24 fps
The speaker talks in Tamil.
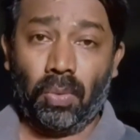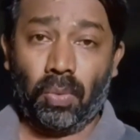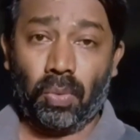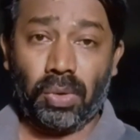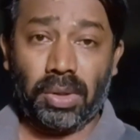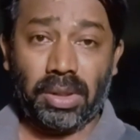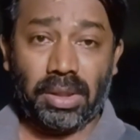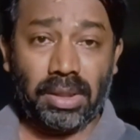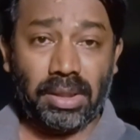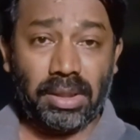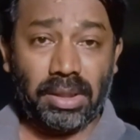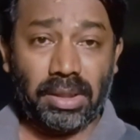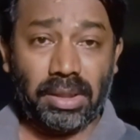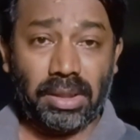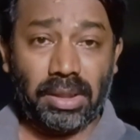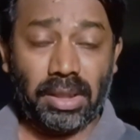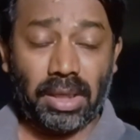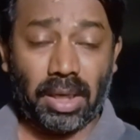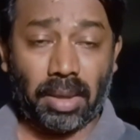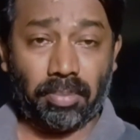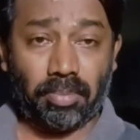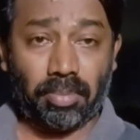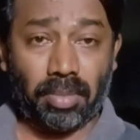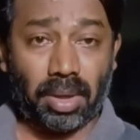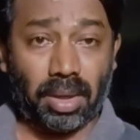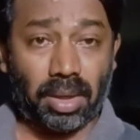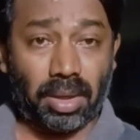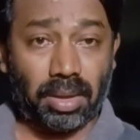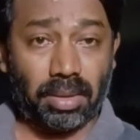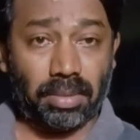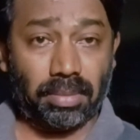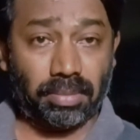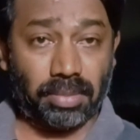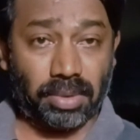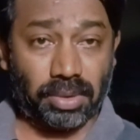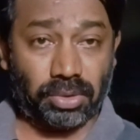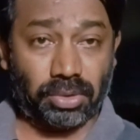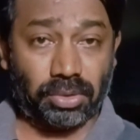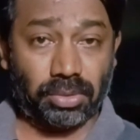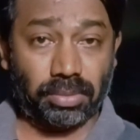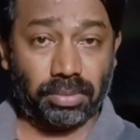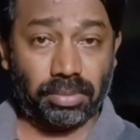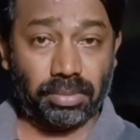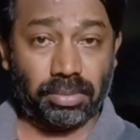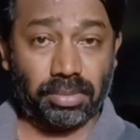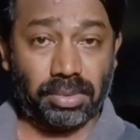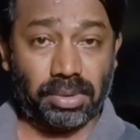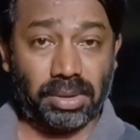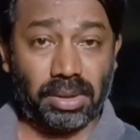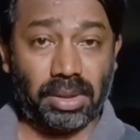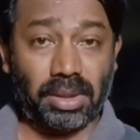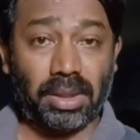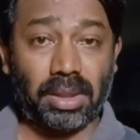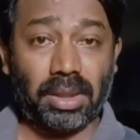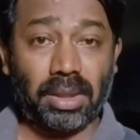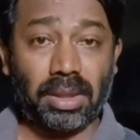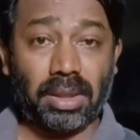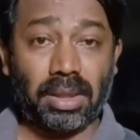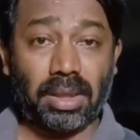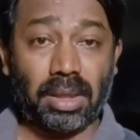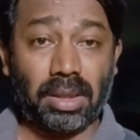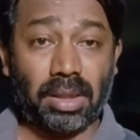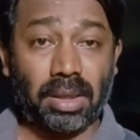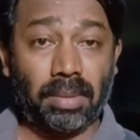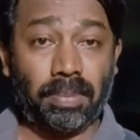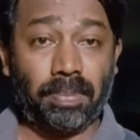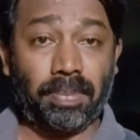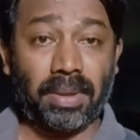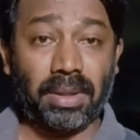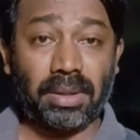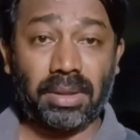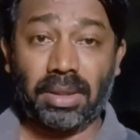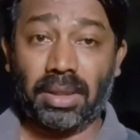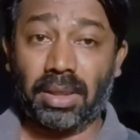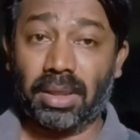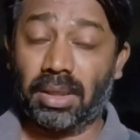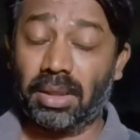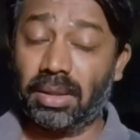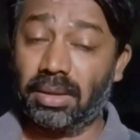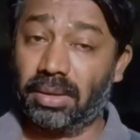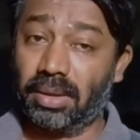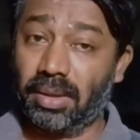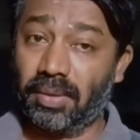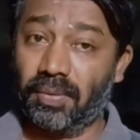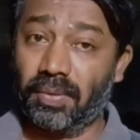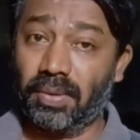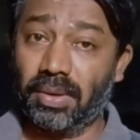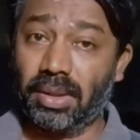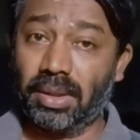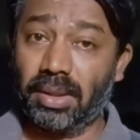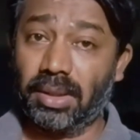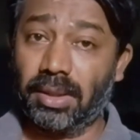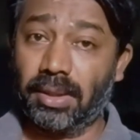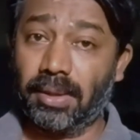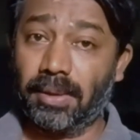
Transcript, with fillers: உதயநிதி அம்மா மற்றும் சில கதாபாத்திரங்கள் தவிர